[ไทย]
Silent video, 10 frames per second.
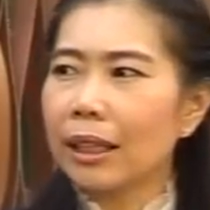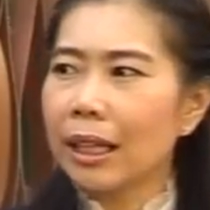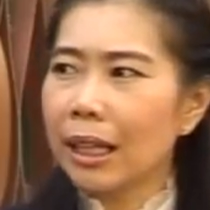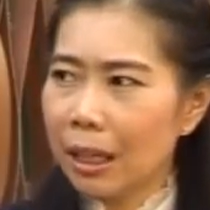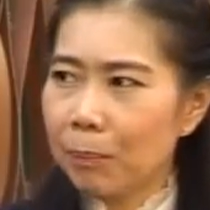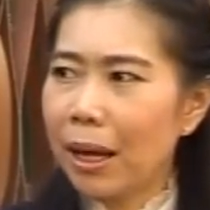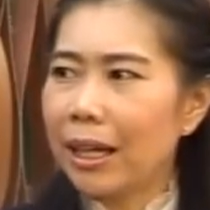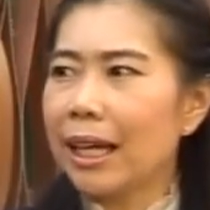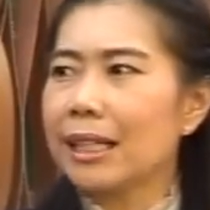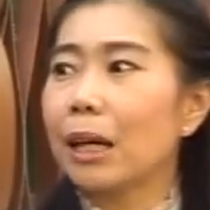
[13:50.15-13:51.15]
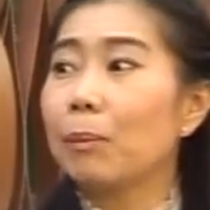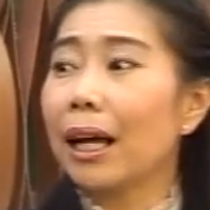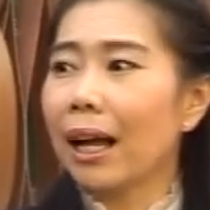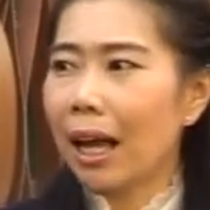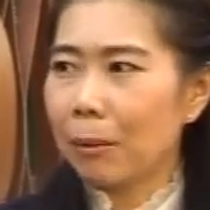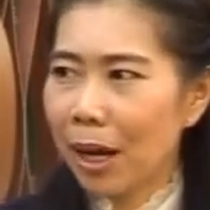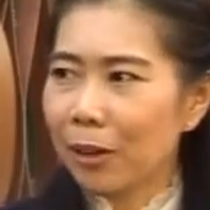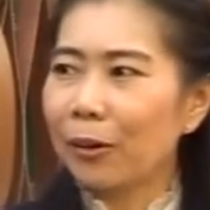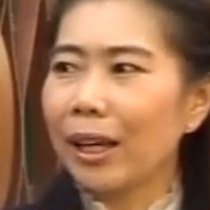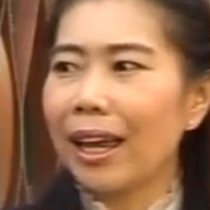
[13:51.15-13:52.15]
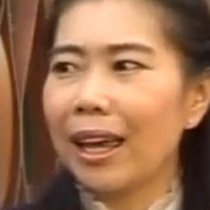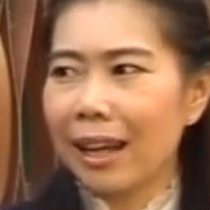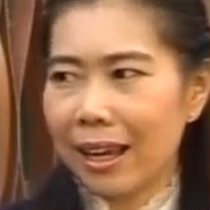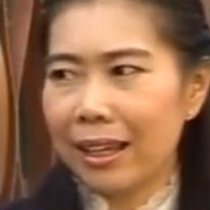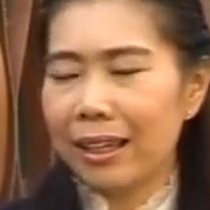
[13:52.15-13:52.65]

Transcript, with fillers: ที่ขี่ไปเนี่ยใช้พลังงานมากน้อยแค่ไหน